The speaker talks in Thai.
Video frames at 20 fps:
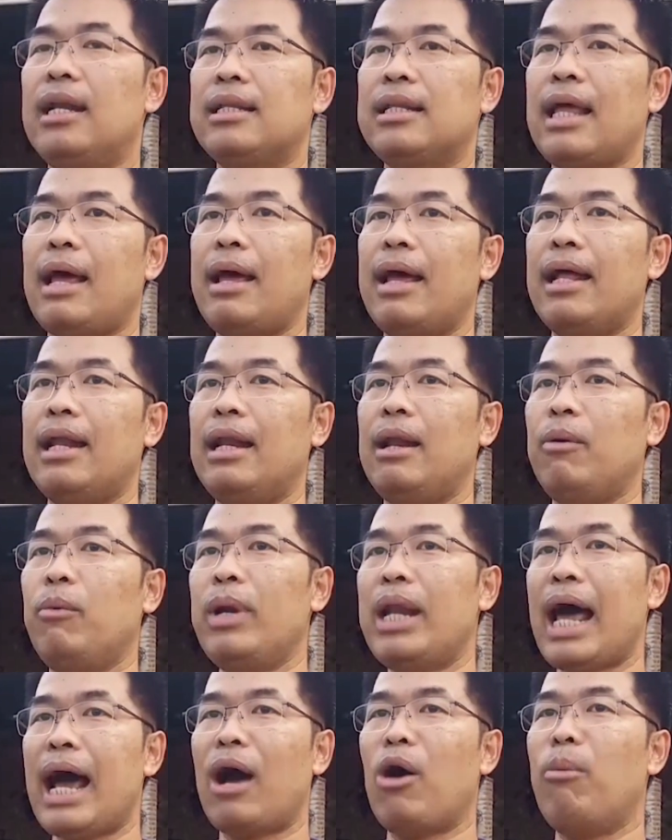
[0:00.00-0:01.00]
แต่แล้ว
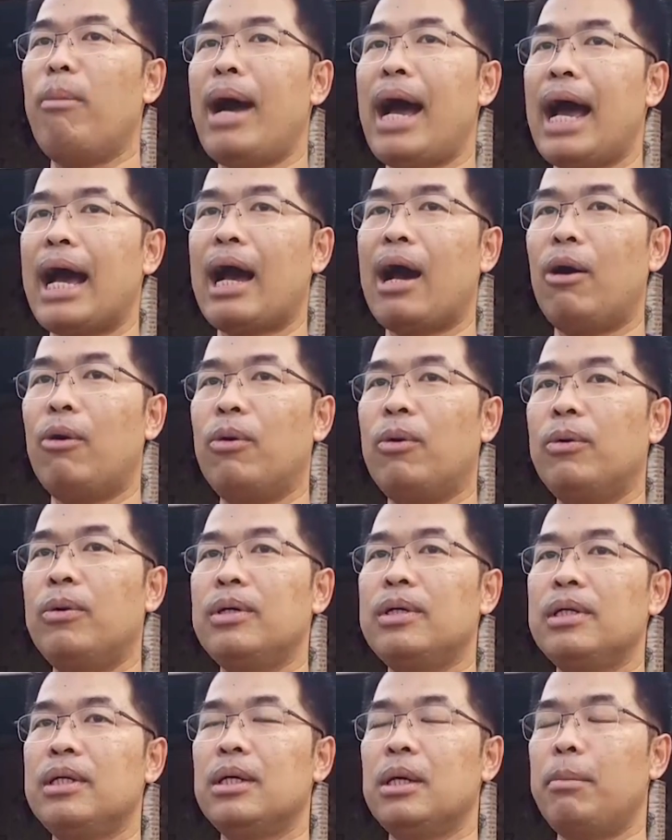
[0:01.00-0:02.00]
เวลาเข้ามาเขา
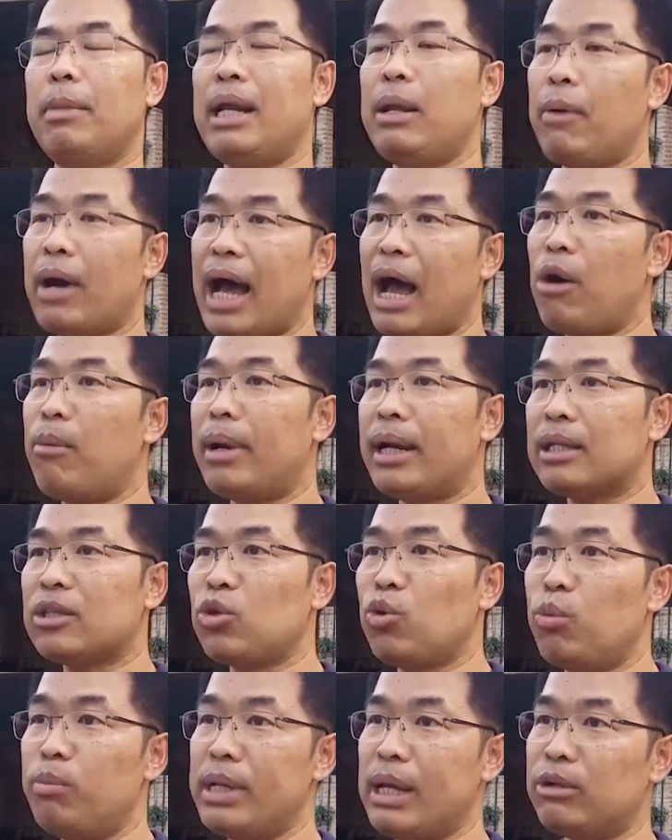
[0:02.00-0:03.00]
ไม่ได้ว่าเข้ามา
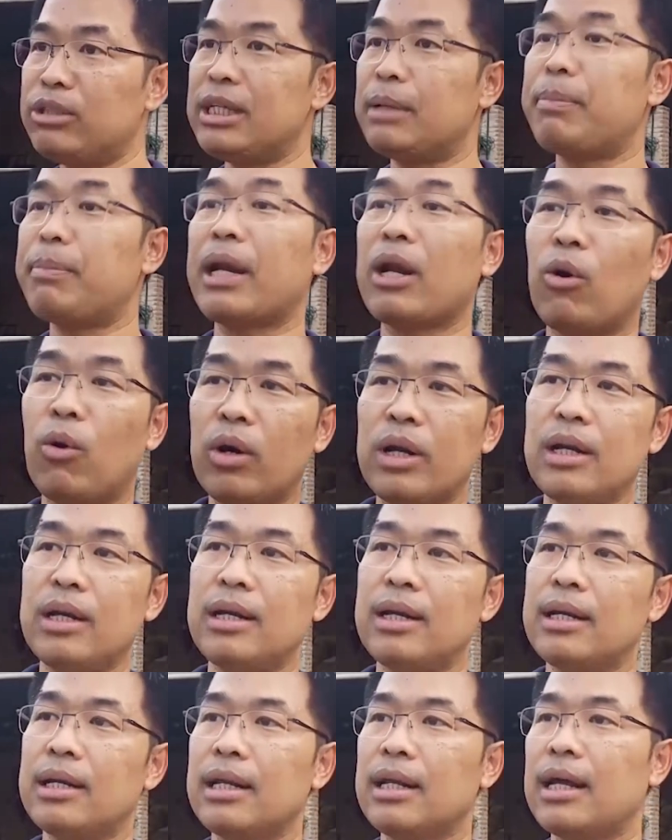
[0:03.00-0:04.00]
ตูมเดียวเจ็ดแปดคน
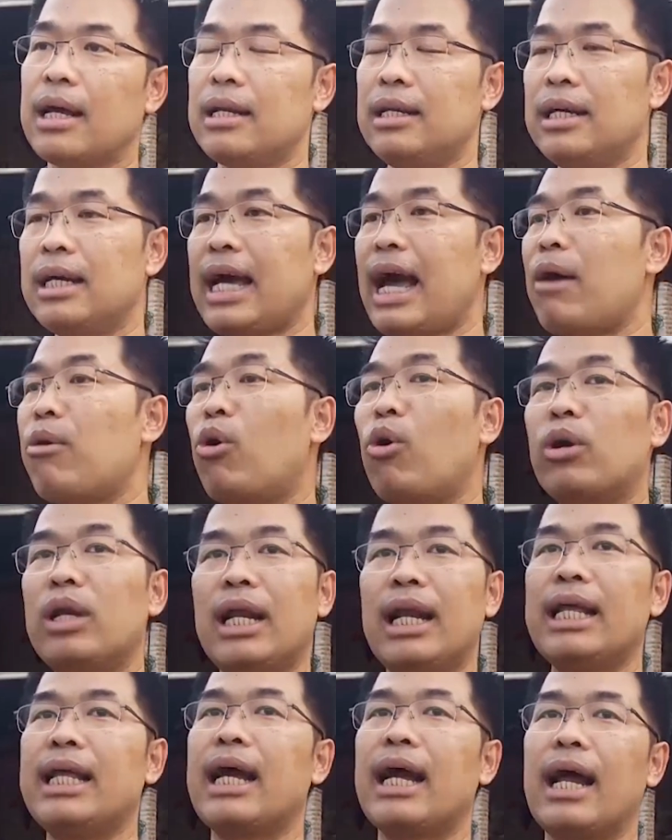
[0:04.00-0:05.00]
หรือเก้าคน
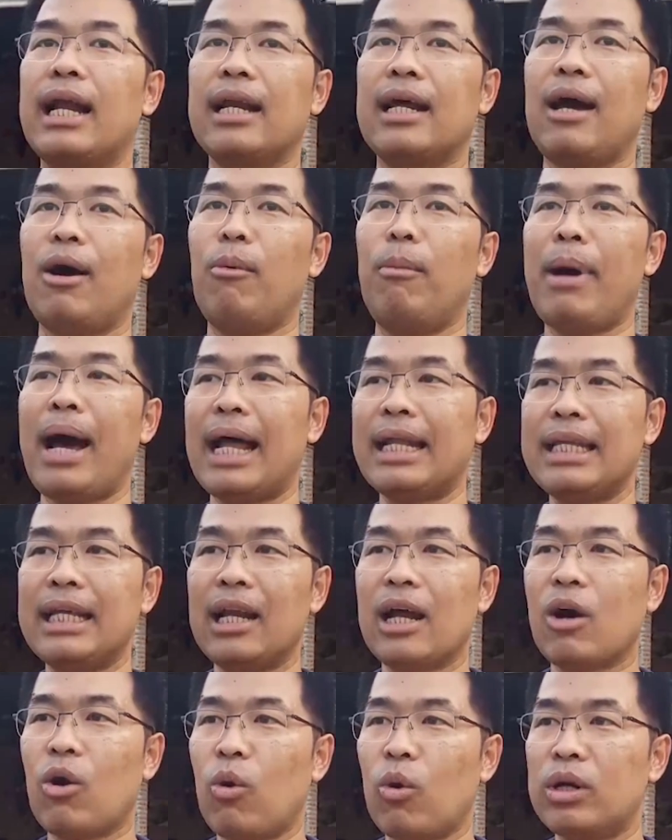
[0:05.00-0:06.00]
อะไรอย่างนั้นเขามาที
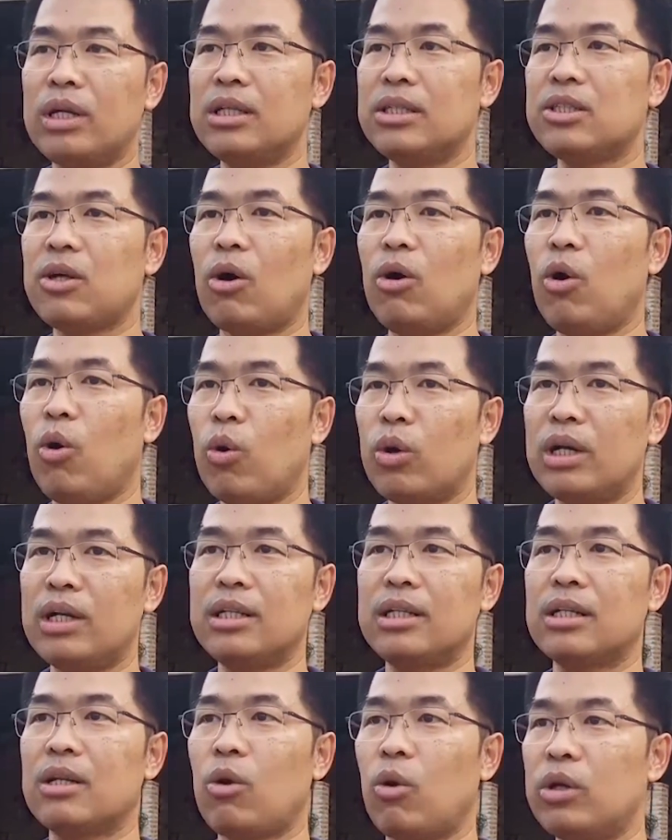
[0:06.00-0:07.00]
ละคนสองคน
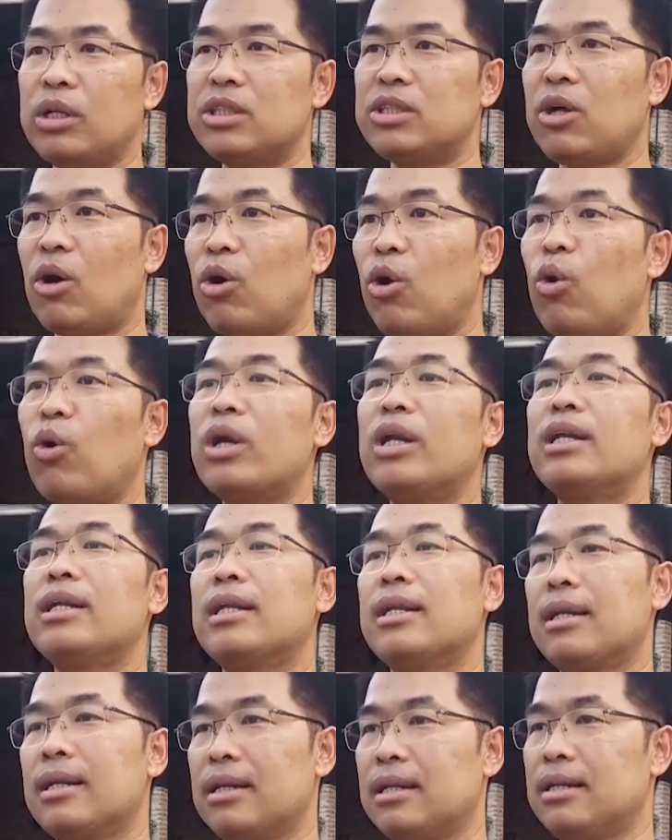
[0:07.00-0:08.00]
คนสองคน
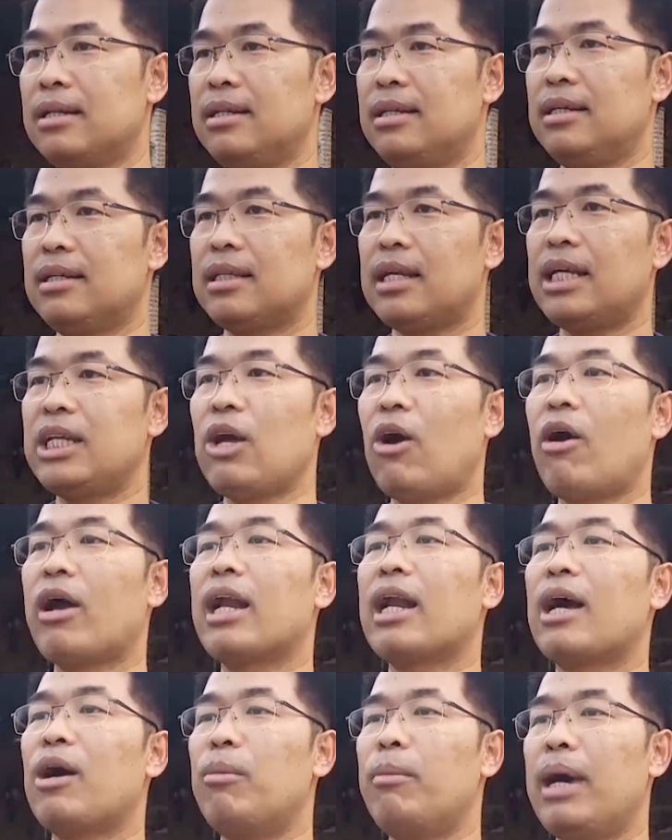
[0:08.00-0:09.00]
ทยอย
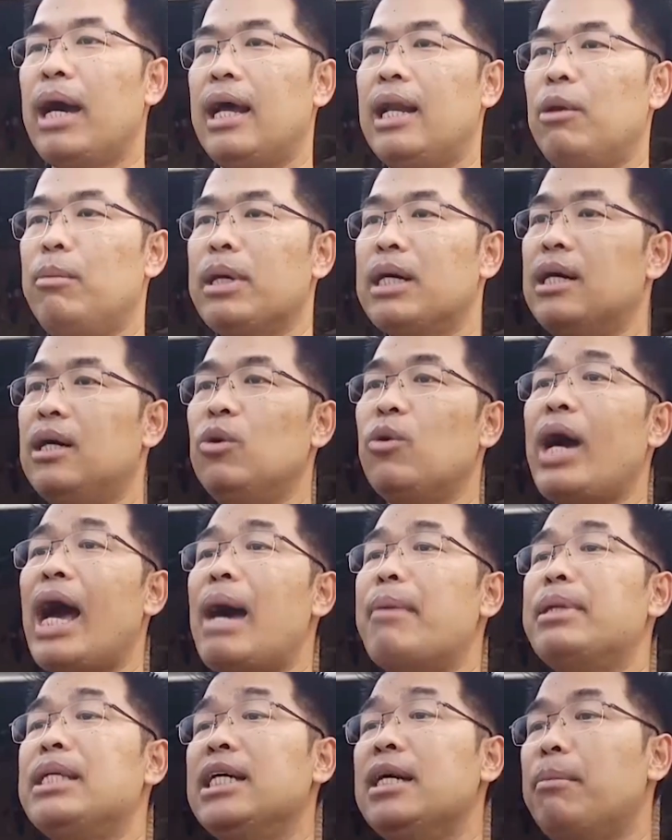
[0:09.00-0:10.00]
เข้ามา แล้วเมื่อคืนลูกค้า
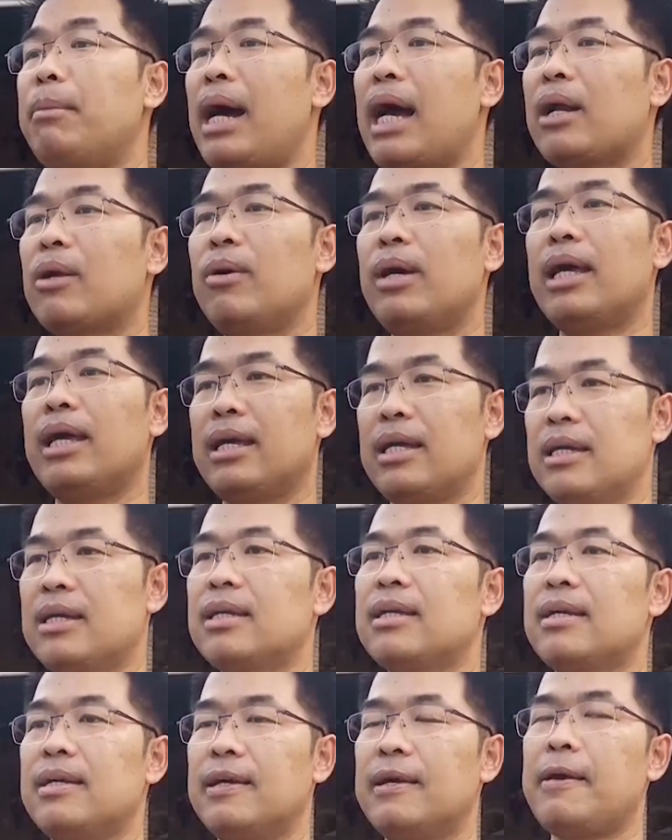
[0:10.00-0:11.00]
มันเยอะมาก
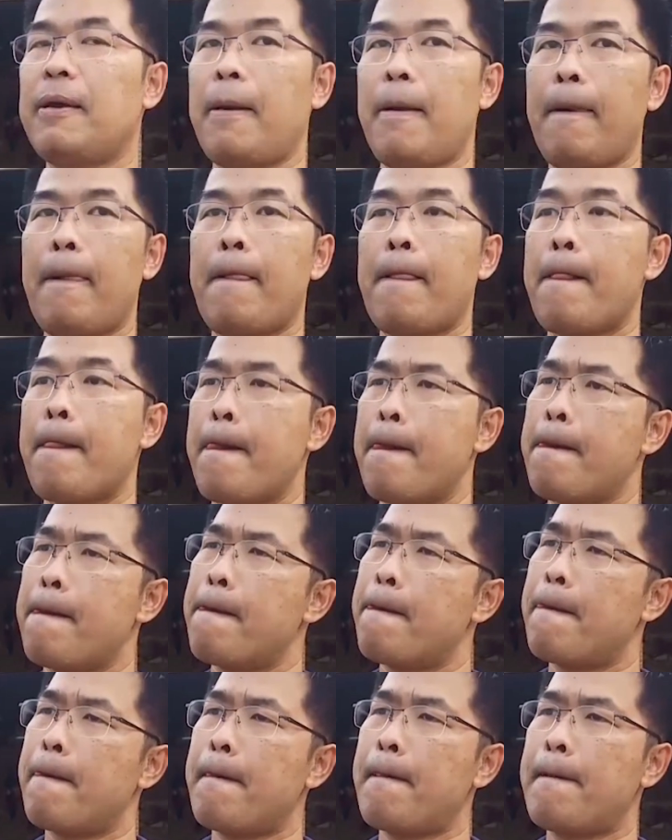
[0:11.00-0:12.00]
คุณเอร้องไป
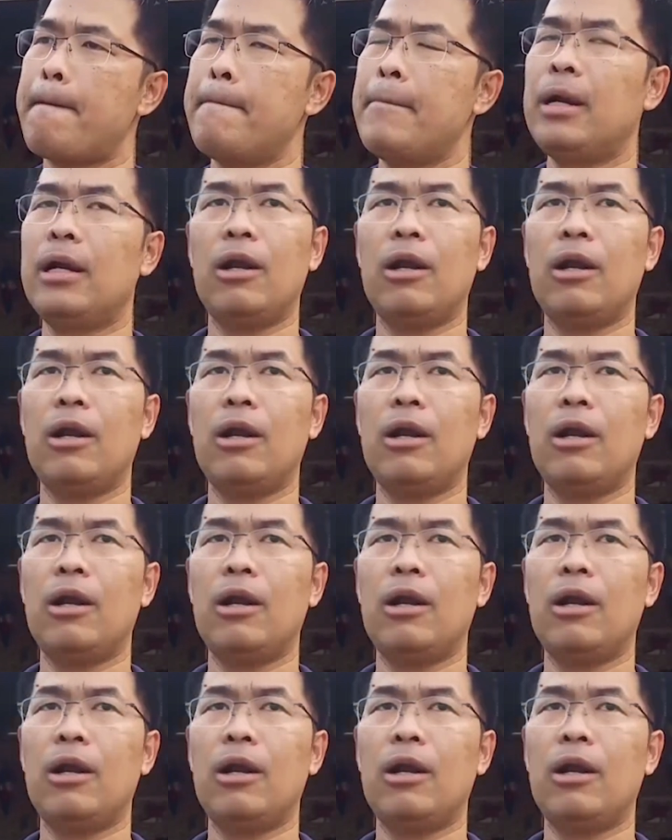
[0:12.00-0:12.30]
นานเลยครับก่อน